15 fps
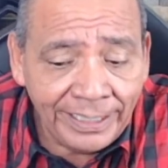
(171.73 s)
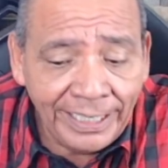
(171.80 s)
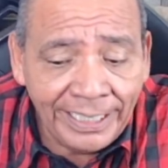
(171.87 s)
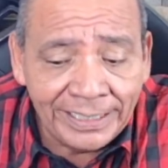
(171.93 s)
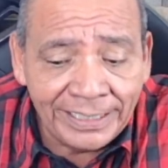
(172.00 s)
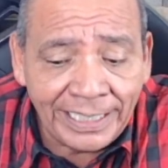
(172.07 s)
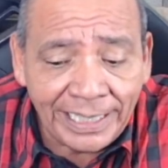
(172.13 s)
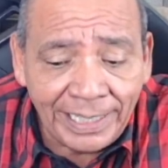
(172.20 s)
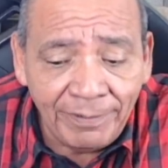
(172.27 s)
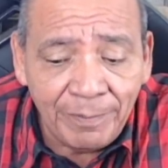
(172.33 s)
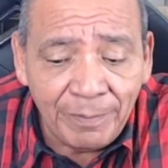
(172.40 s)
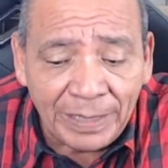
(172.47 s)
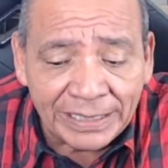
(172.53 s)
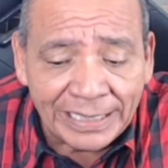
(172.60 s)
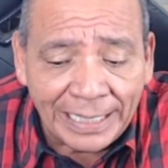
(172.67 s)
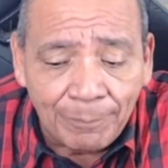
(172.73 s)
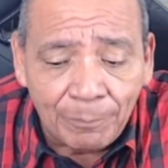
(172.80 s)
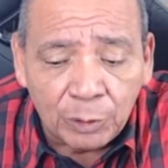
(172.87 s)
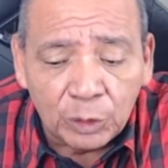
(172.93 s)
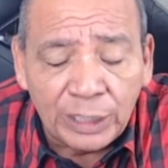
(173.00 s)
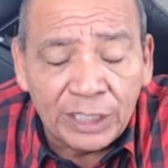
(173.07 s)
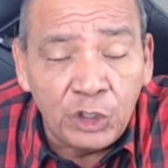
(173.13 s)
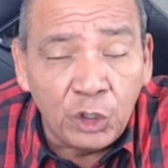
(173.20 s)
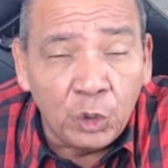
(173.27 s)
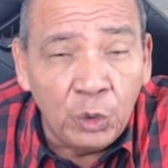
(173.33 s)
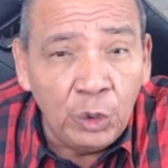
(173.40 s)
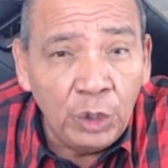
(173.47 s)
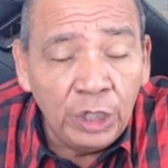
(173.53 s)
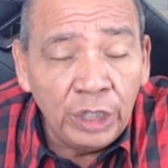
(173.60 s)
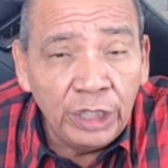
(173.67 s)
se debe más a la
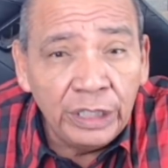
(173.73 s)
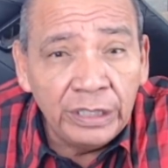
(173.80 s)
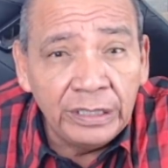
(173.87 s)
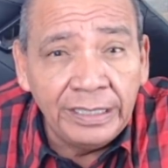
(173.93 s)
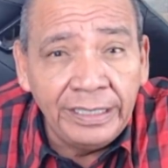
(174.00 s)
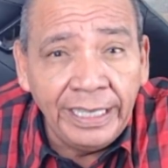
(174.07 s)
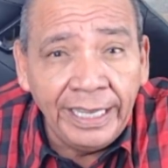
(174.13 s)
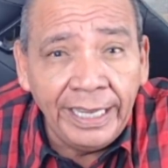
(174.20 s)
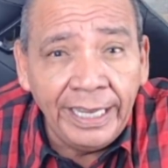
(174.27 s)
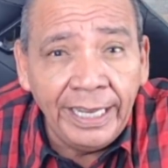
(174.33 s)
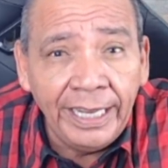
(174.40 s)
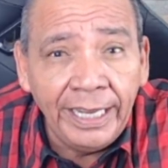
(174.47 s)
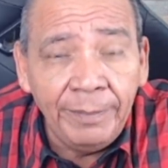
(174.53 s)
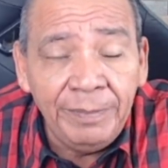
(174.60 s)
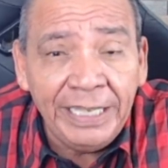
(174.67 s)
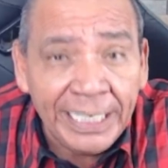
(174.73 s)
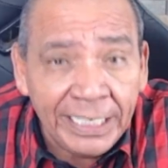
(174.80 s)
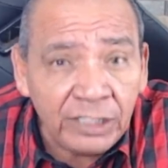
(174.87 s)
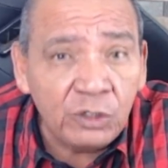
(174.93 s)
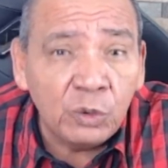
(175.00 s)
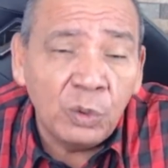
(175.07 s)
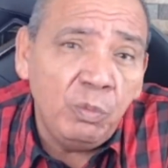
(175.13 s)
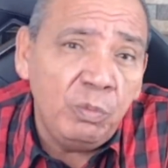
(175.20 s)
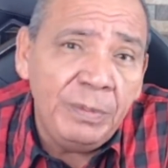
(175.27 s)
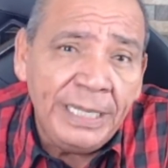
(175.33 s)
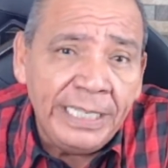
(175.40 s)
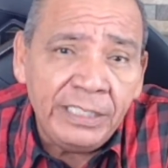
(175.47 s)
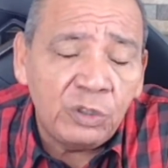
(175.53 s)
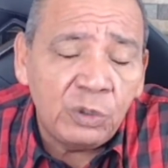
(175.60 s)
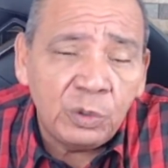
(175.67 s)
protección de ministro, un
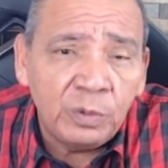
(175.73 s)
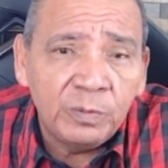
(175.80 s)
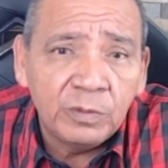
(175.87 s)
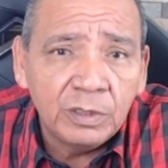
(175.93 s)
ministro.